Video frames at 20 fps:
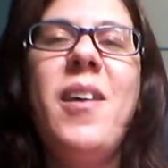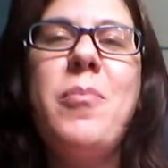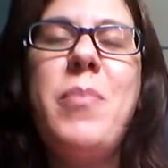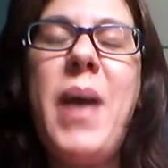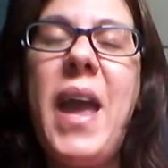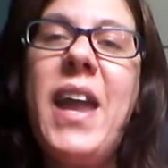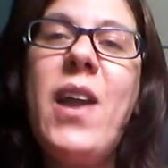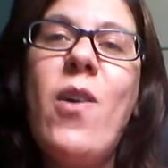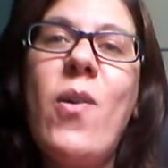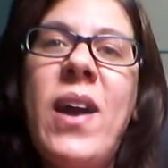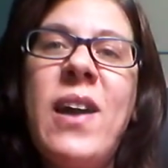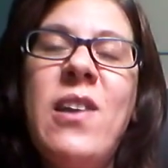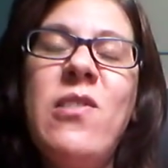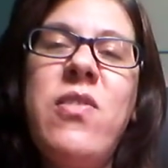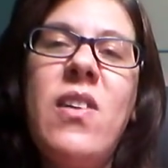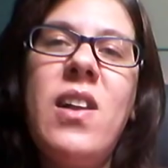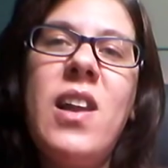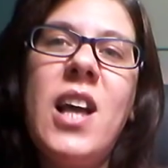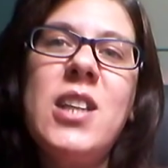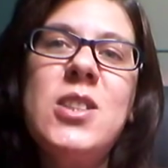Bem, eu quero
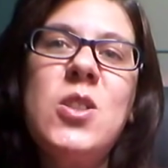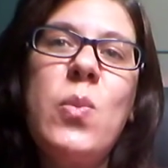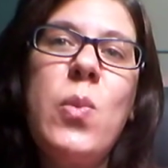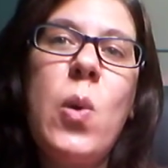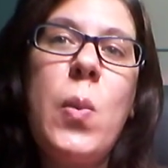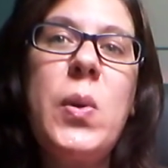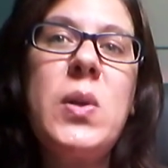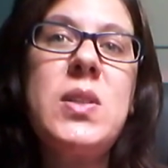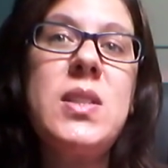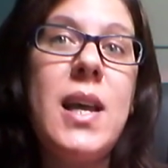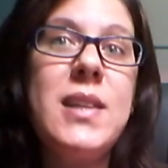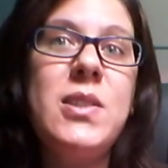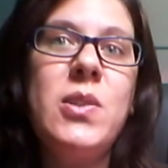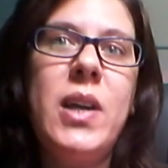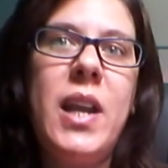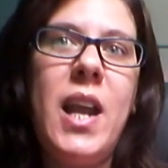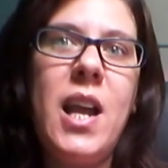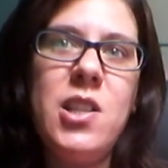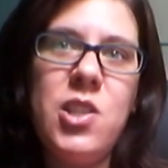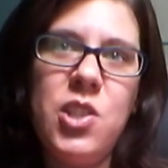falar sobre o processo
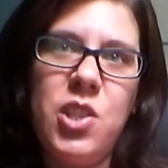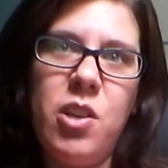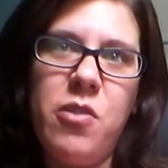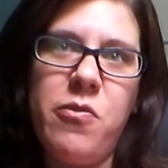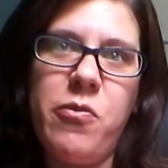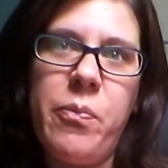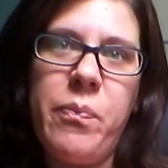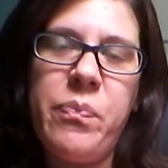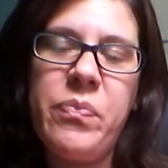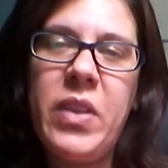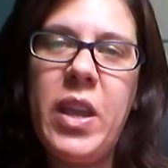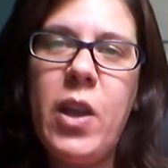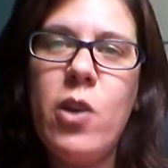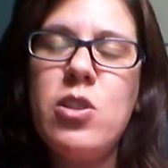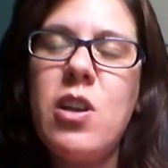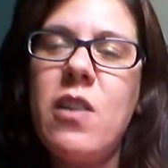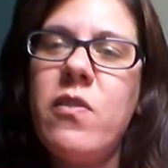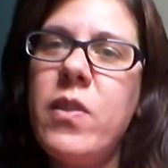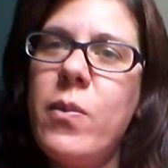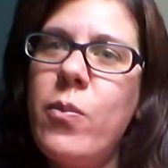criativo. Eu
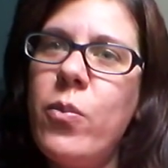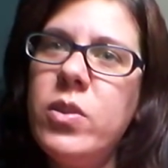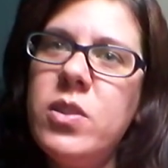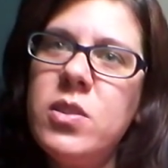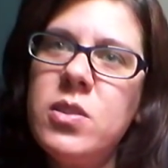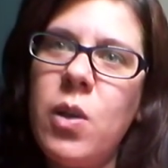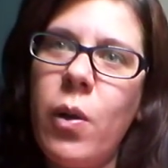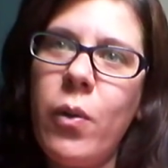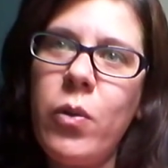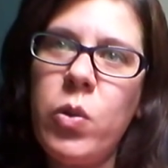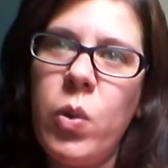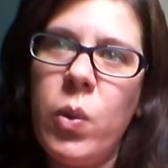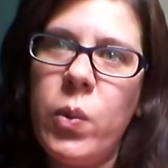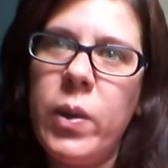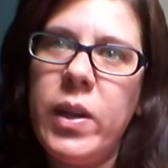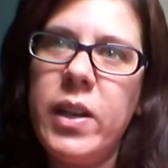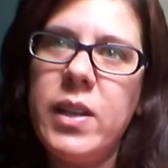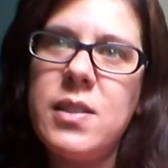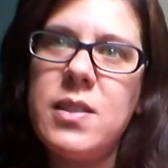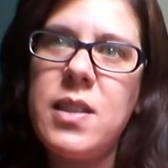já vi muitos
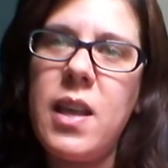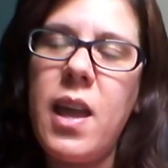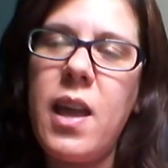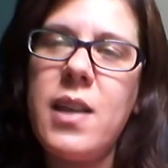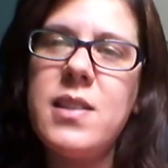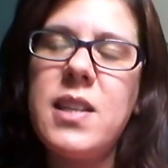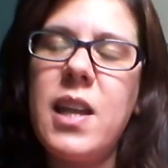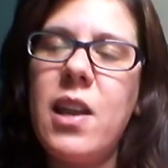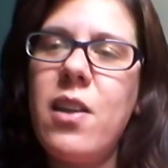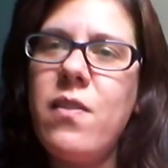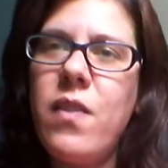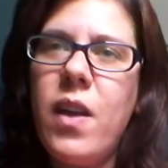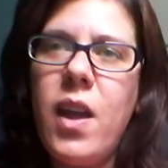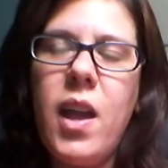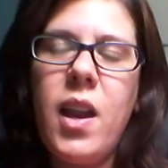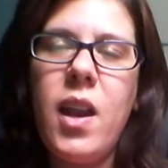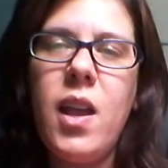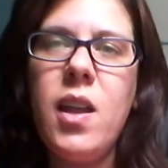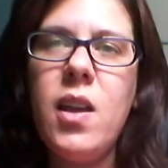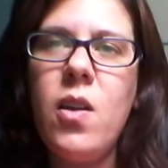autores é,
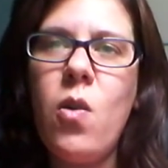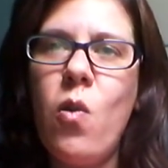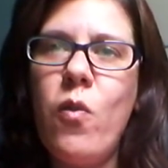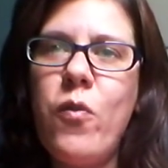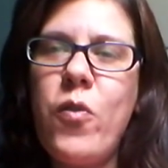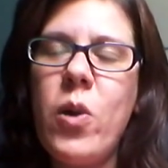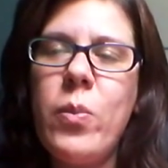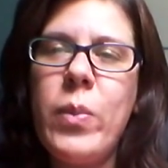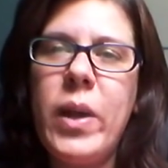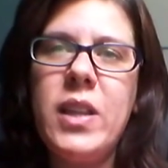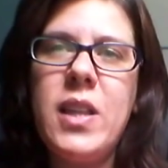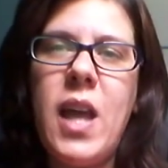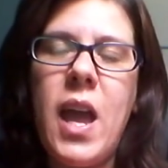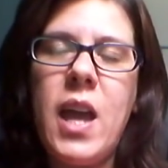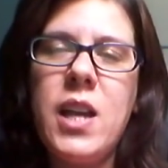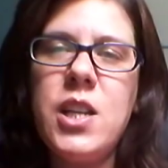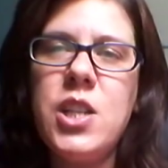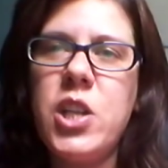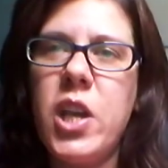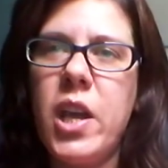escreverem conforme a
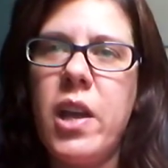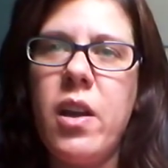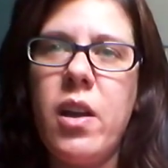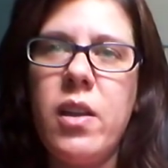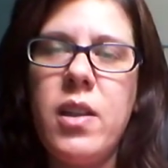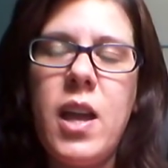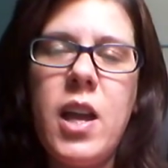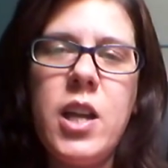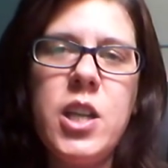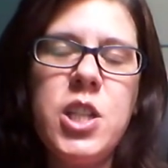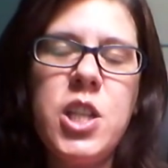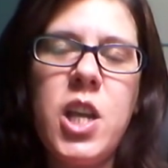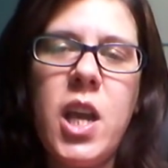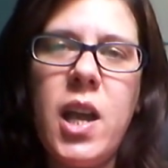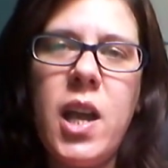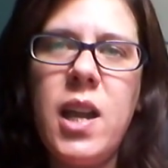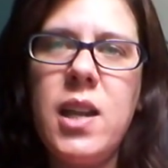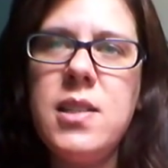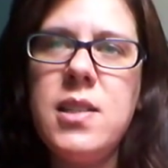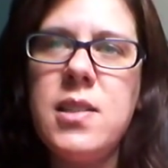ideia chega. A ideia
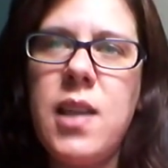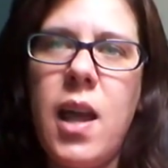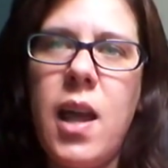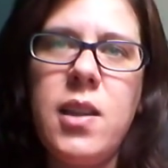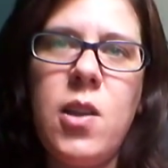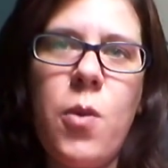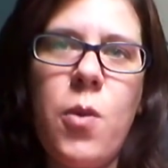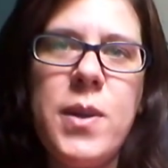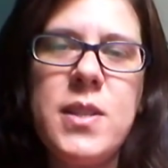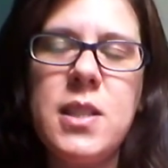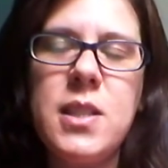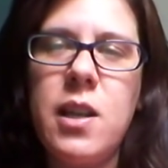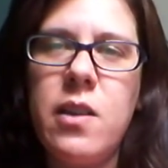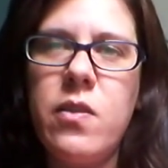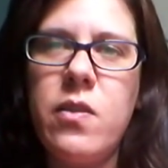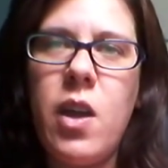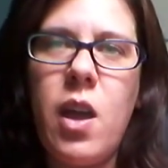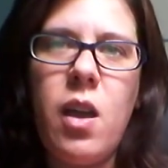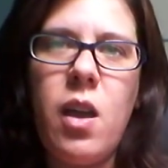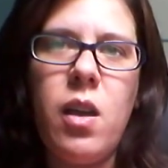chega, ele senta, começa a
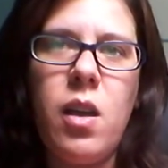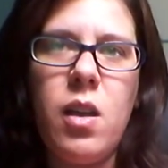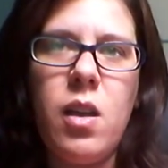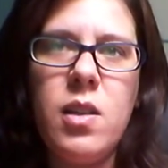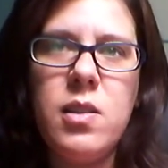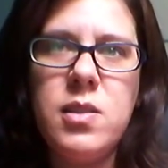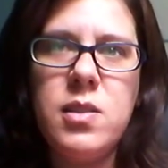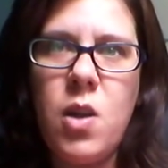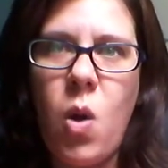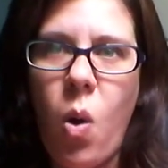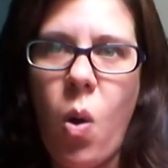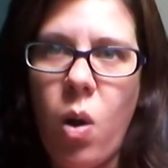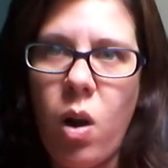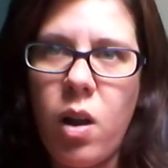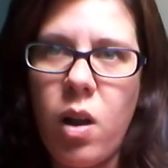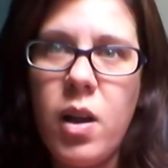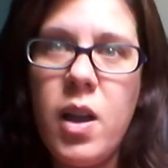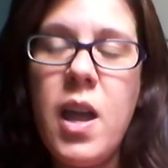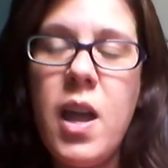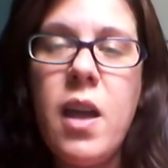escrever e
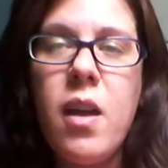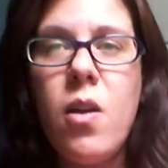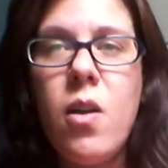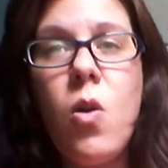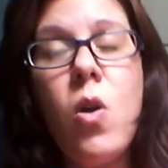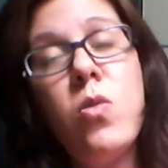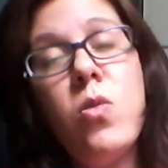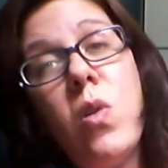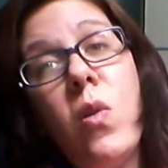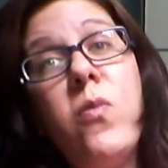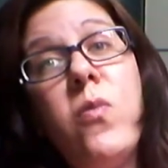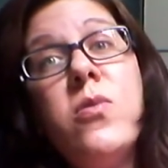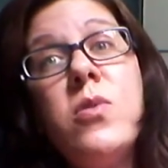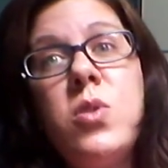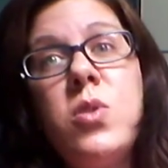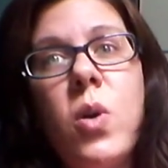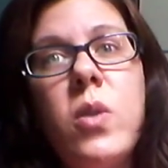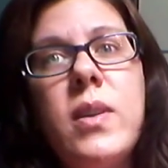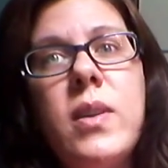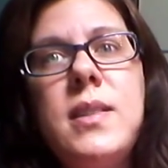desenrola. Eu não
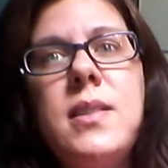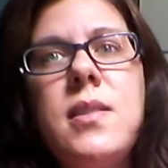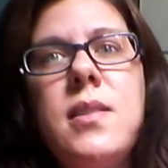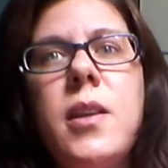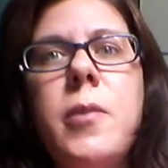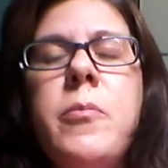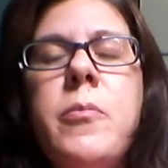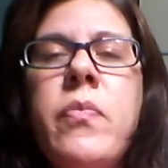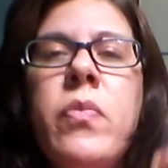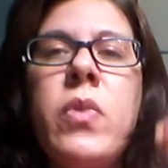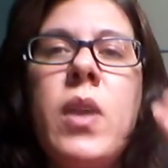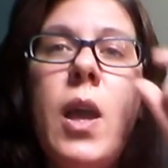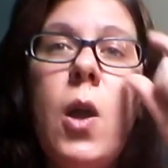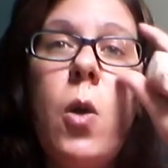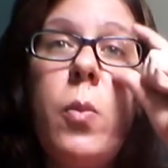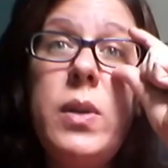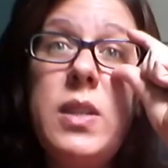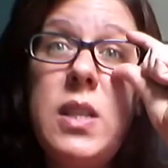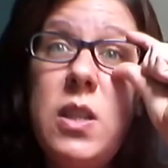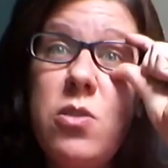funciona assim. Eu
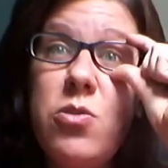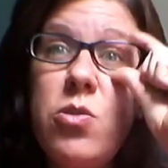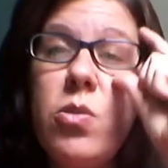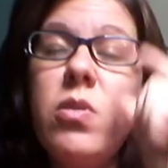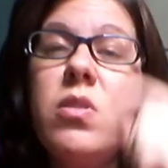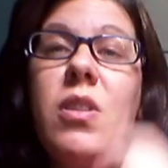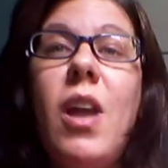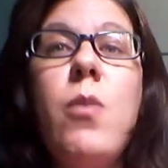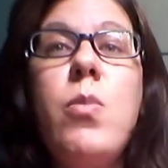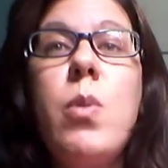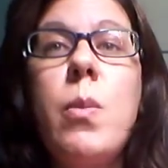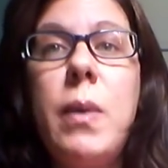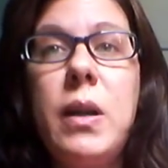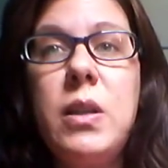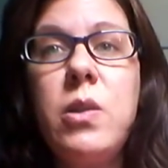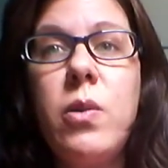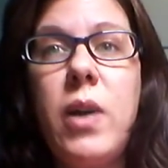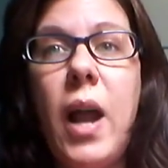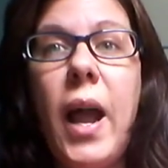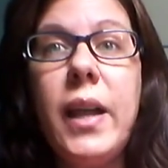preciso de um tempo
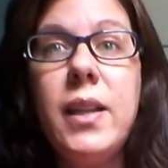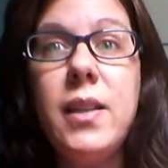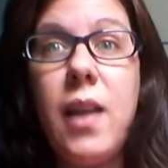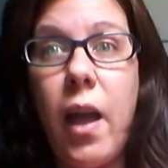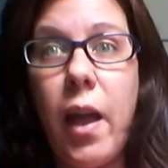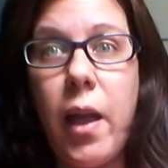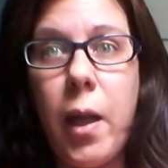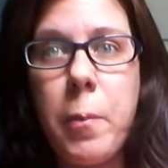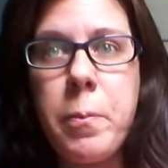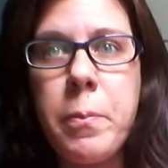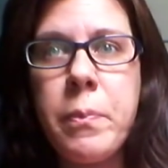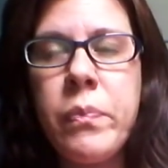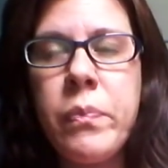maturar a ideia.